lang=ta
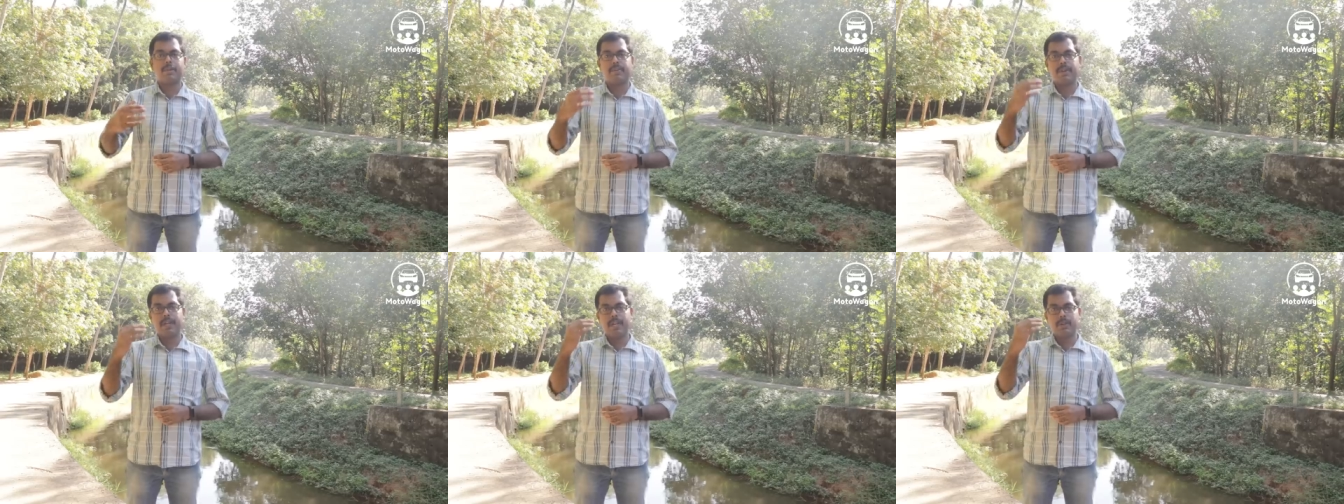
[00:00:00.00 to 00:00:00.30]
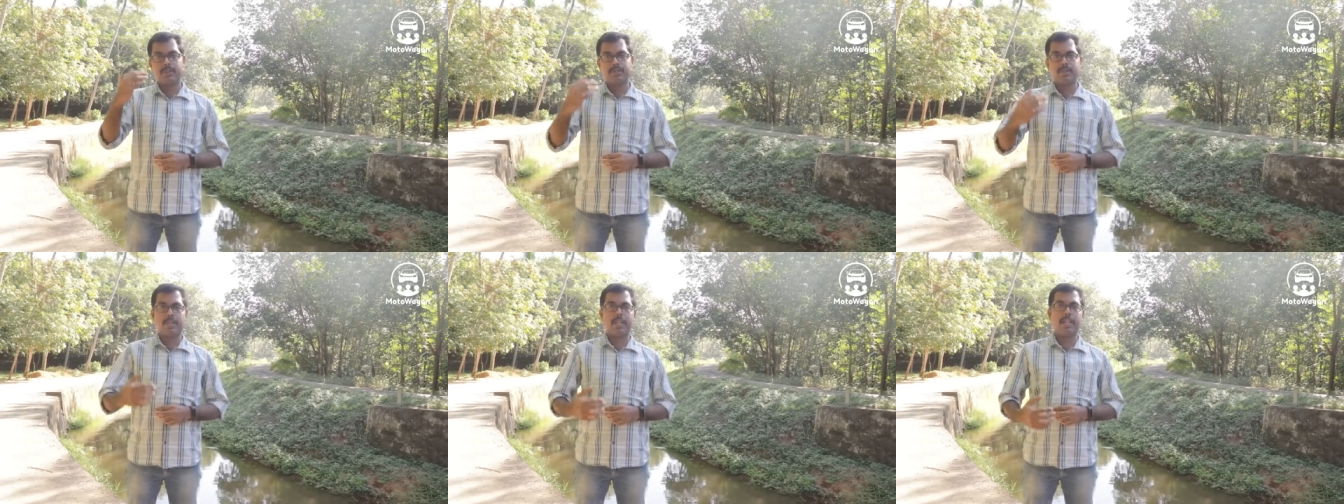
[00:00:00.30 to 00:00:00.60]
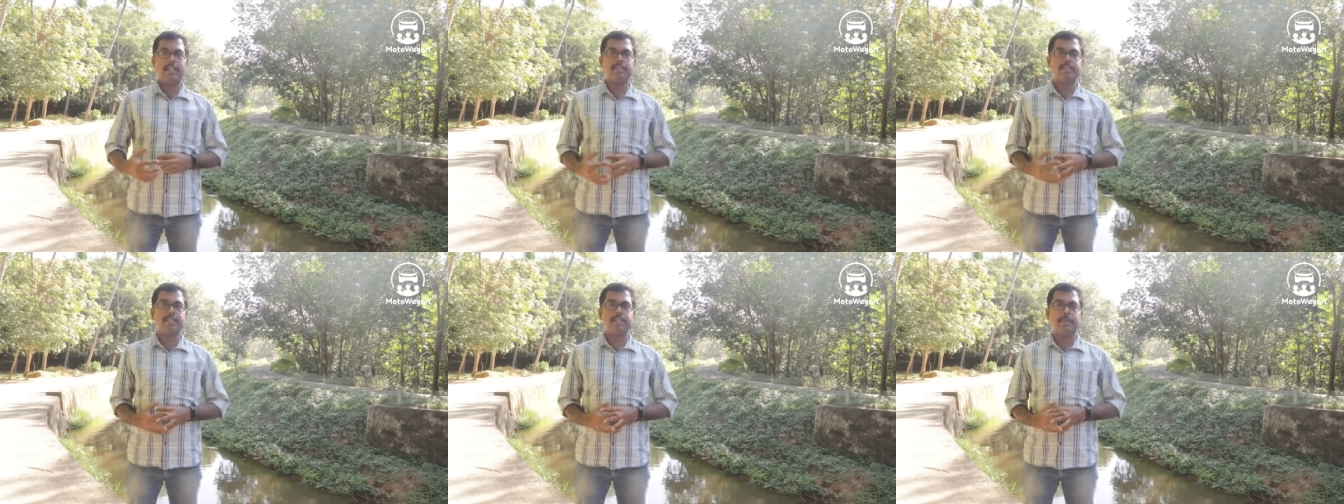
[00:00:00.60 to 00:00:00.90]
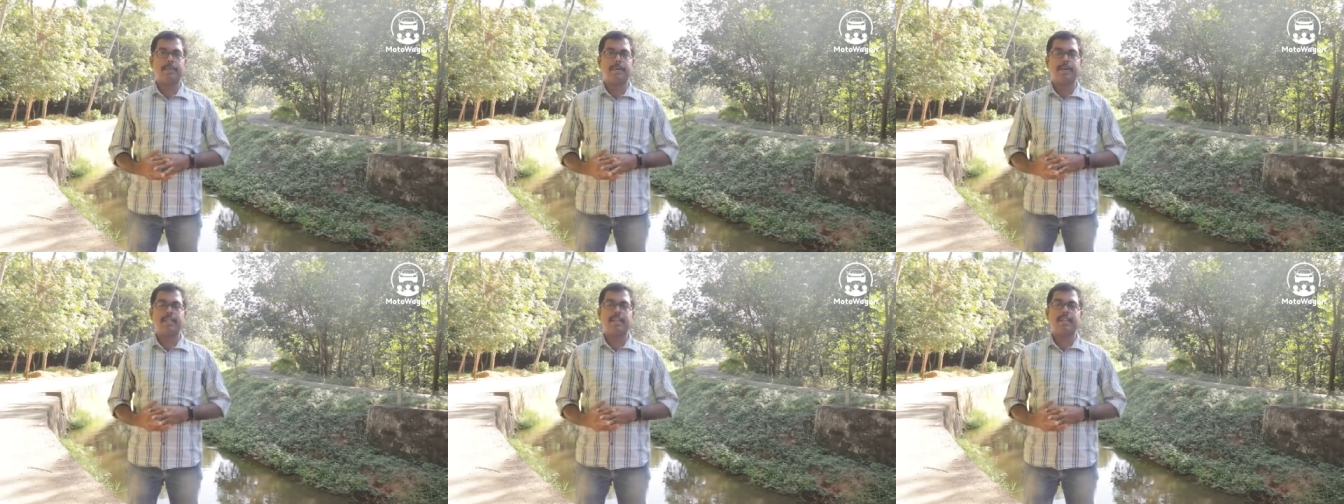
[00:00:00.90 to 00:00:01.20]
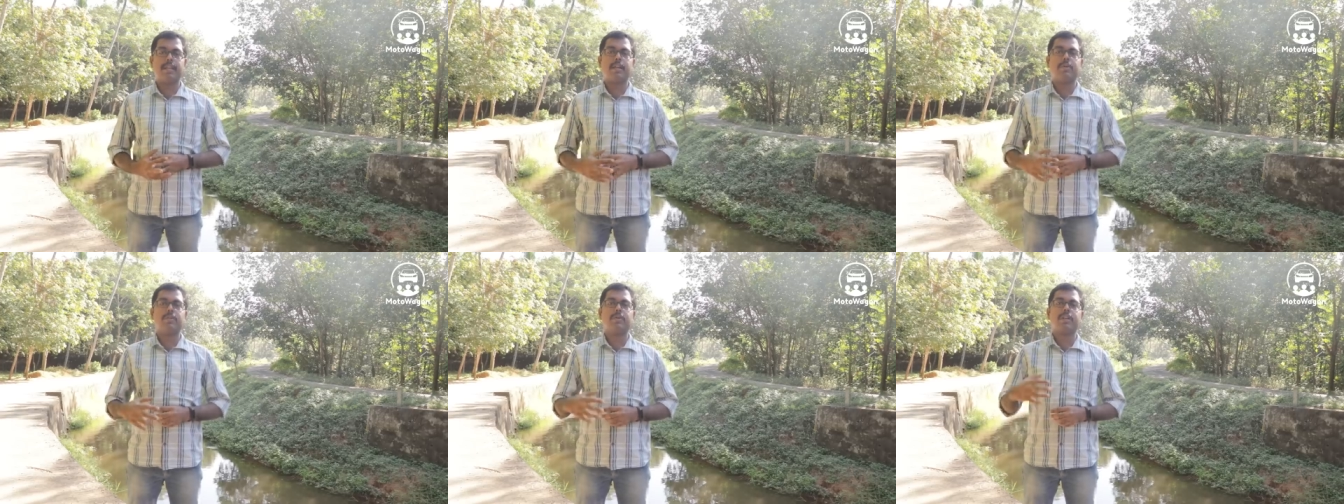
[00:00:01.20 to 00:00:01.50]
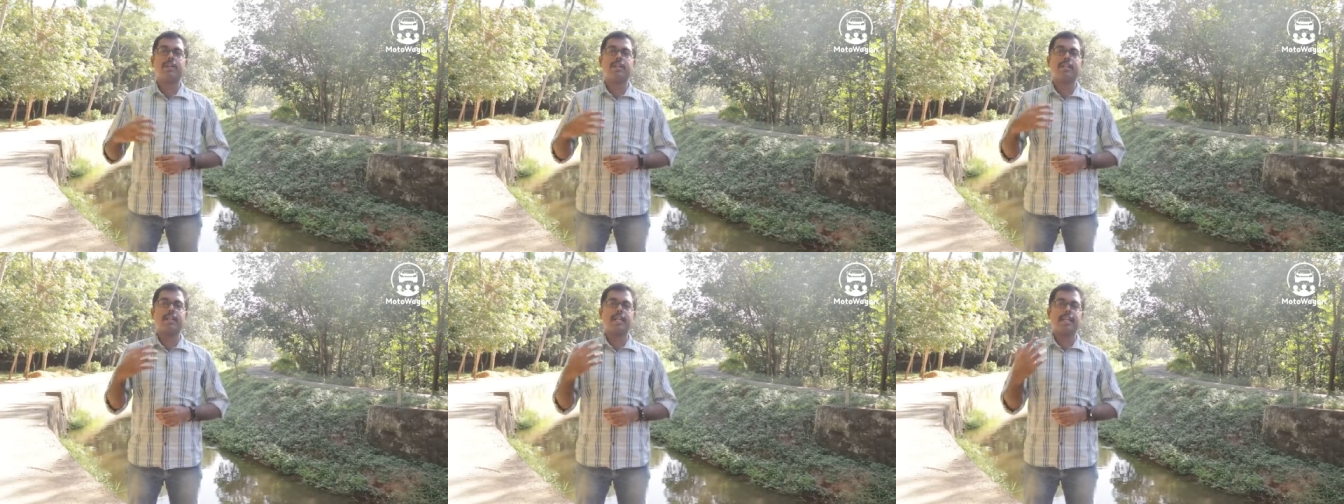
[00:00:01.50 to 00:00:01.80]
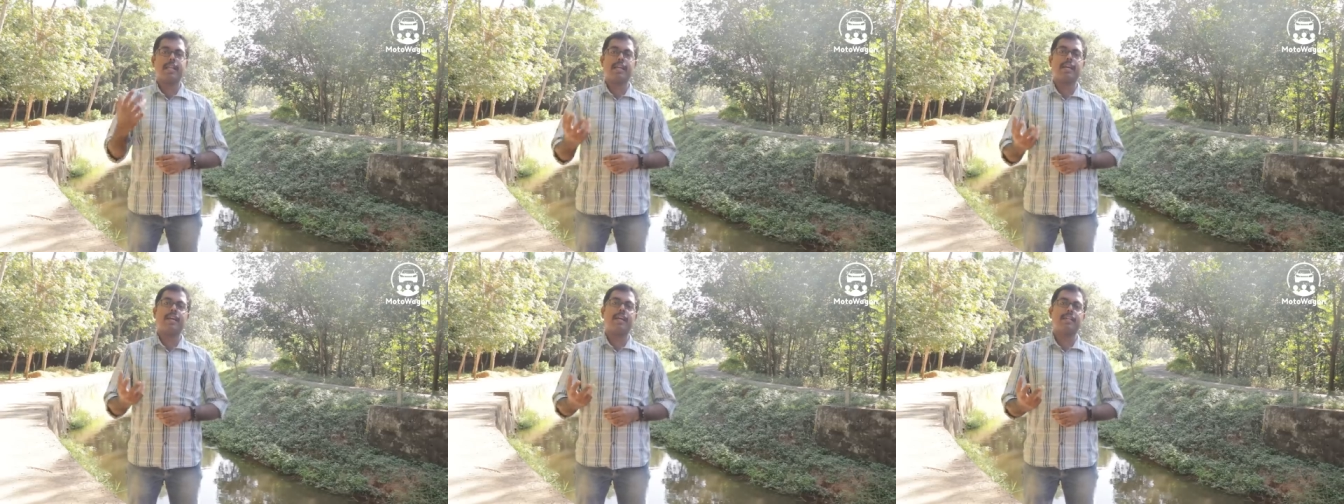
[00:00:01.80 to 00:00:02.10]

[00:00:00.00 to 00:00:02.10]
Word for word: வீடியோஸோட லிஸ்ட்டை பார்த்தீங்கன்னா உங்களுக்கு நிறைய